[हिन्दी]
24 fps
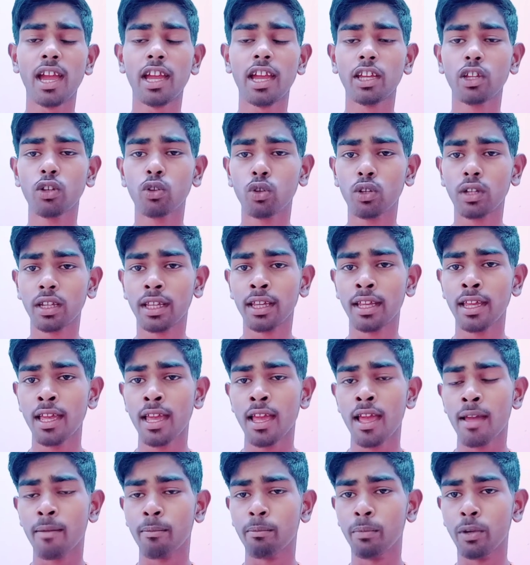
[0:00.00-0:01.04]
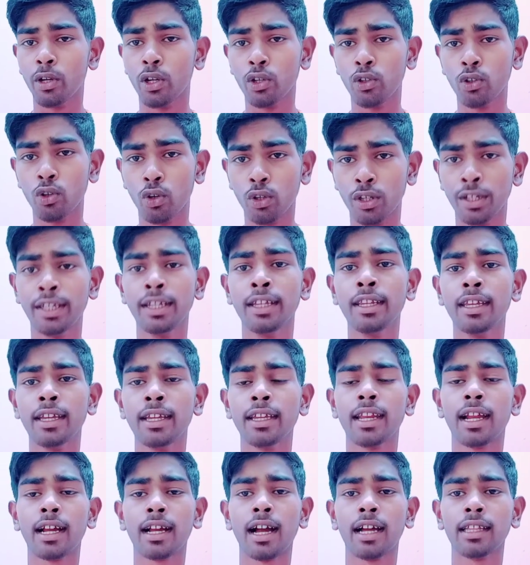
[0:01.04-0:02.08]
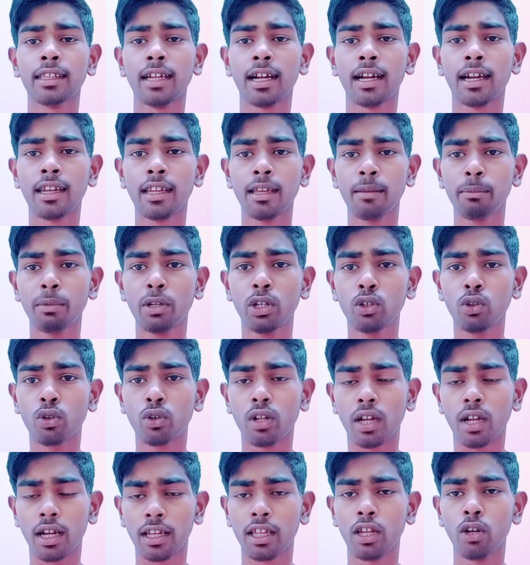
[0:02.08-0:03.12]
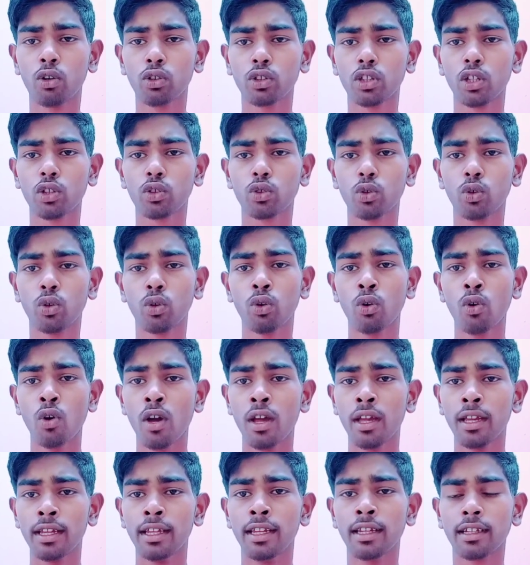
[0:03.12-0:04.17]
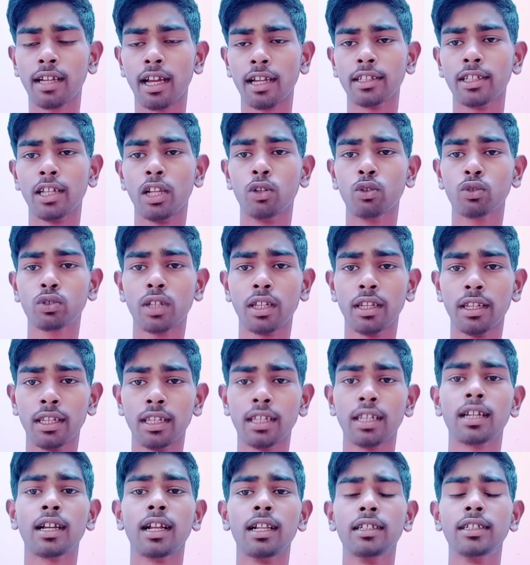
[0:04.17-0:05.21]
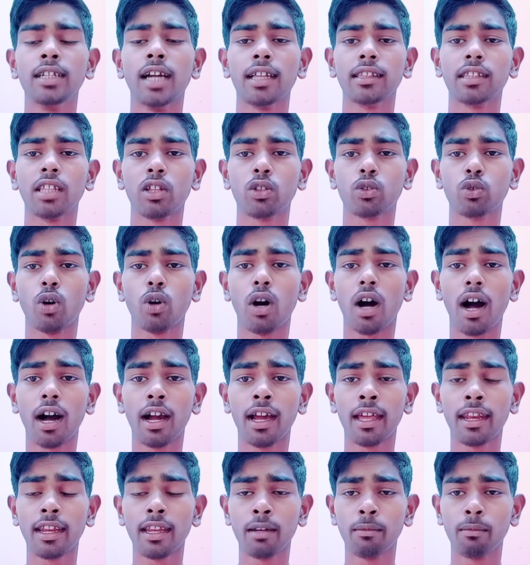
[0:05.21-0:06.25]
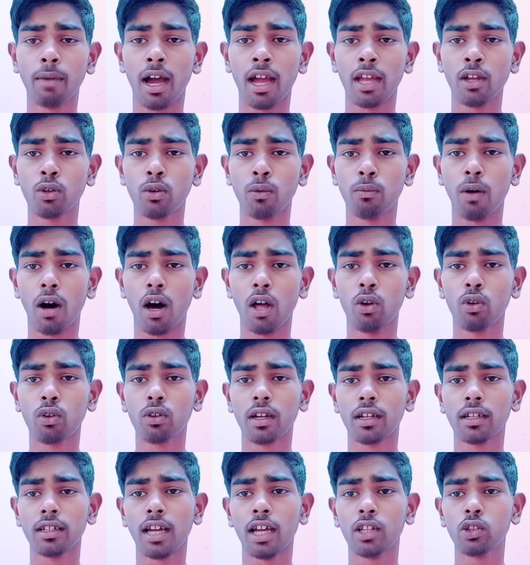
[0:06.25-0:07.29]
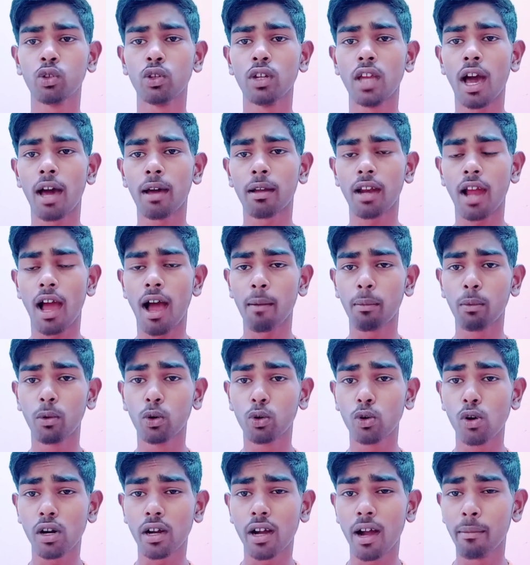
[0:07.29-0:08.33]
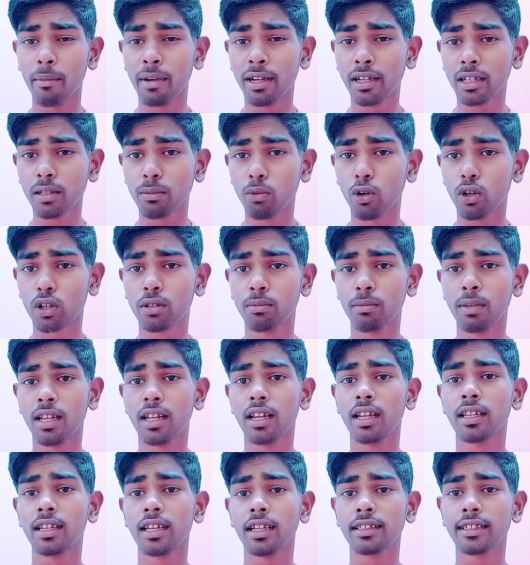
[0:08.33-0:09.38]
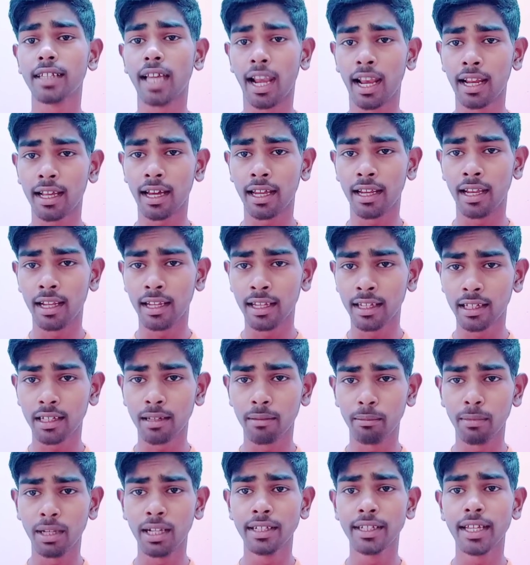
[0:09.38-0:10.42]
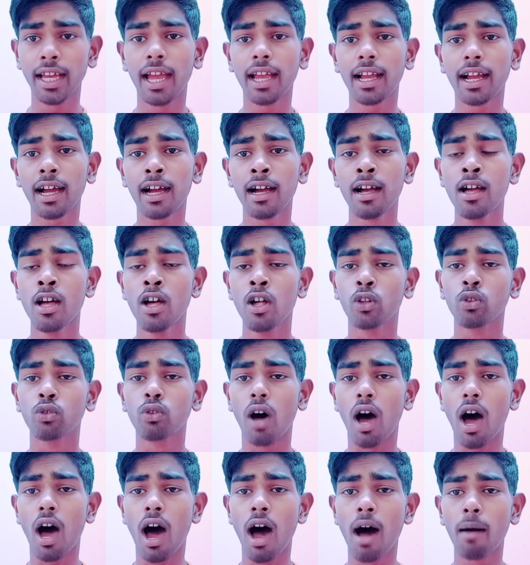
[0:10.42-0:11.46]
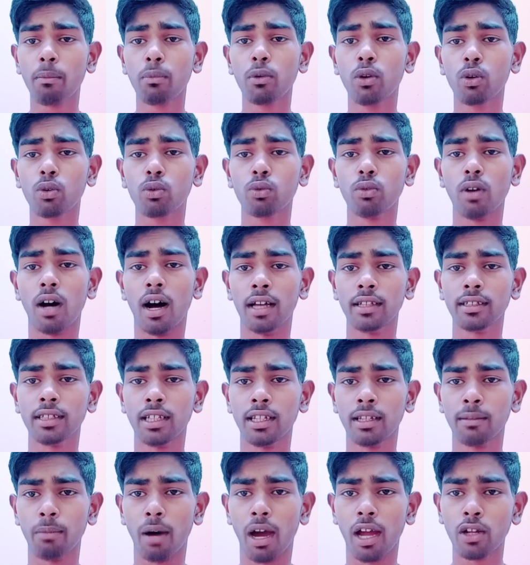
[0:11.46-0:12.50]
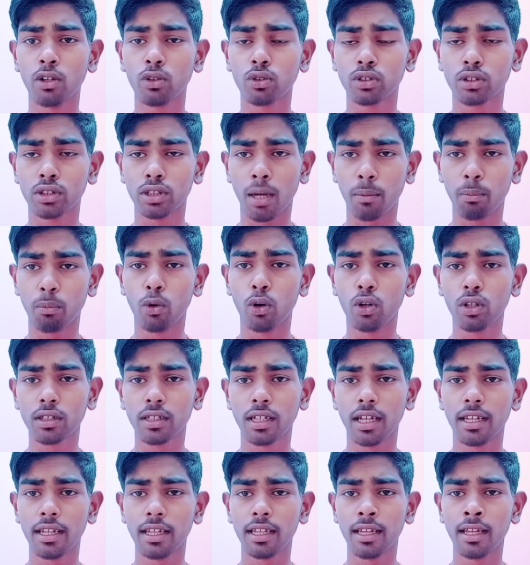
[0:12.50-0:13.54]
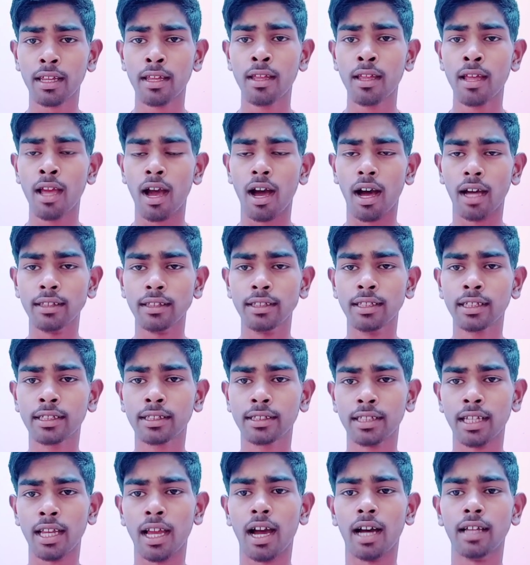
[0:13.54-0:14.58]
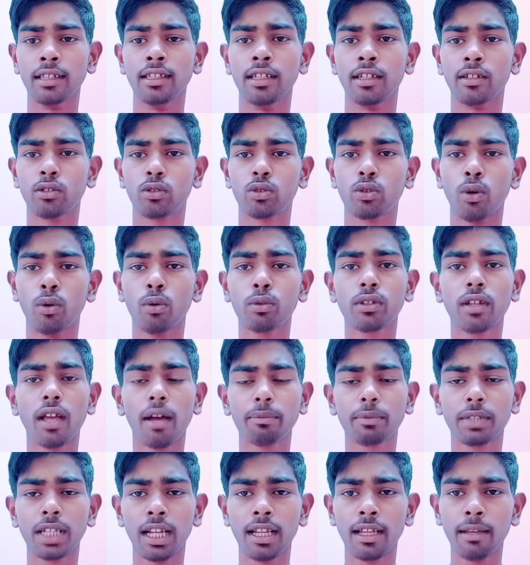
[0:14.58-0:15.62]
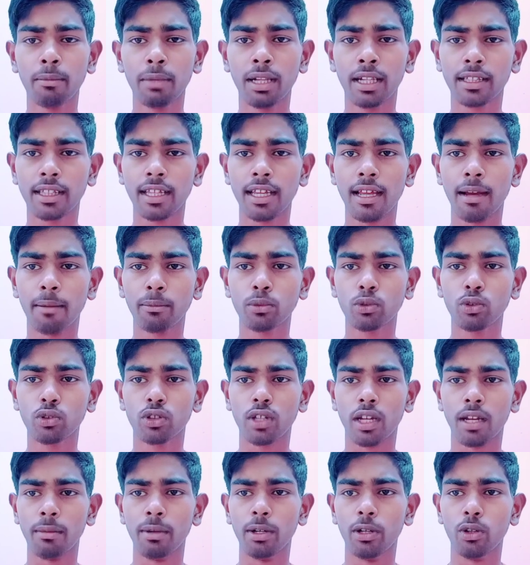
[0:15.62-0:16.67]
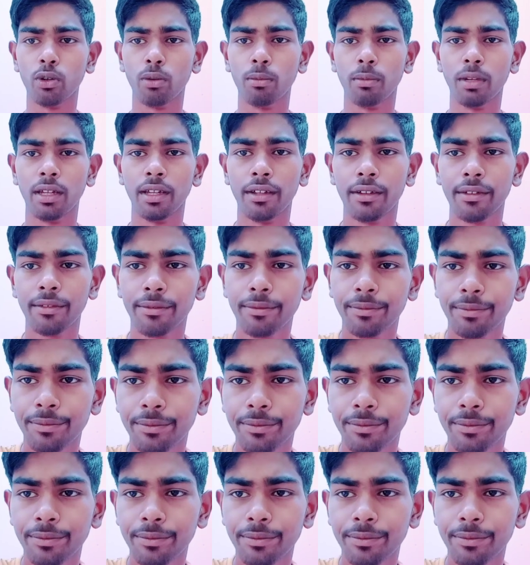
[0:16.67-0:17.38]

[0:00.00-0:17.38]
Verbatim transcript: पाया इन्होंने वीडियो ही नहीं रखा था अगर ये वीडियो रखे होते तो इनका सलूशन निकल जाता तो अगर इन भाई को फॉलो करना है तो यार आप लोगों को कमेंट बॉक्स में इनके चैनल का लिंक मिल जाएगा तो आप लोग वहाँ से इन भाई को सपोर्ट करिए अधिक से अधिक तो चलिए मिलते हैं हम दूसरे वीडियो में